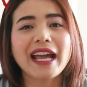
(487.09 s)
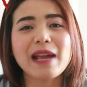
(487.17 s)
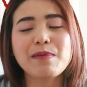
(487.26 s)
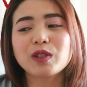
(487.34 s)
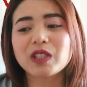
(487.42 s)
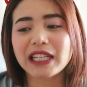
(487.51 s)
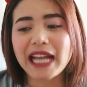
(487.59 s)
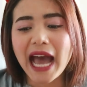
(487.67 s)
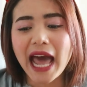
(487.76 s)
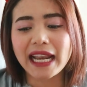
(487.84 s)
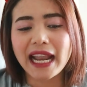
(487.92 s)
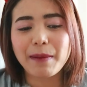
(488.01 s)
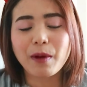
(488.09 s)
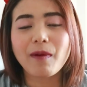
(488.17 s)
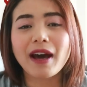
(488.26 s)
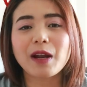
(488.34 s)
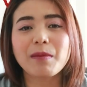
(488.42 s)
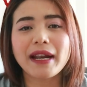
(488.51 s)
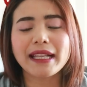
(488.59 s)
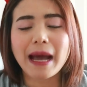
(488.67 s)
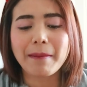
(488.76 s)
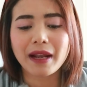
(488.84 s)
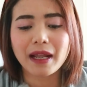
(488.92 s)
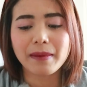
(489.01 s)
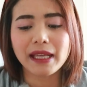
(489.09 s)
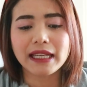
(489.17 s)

ไอ้ผู้จัดการนะ เพราะว่าเราไม่ได้ทำอะไร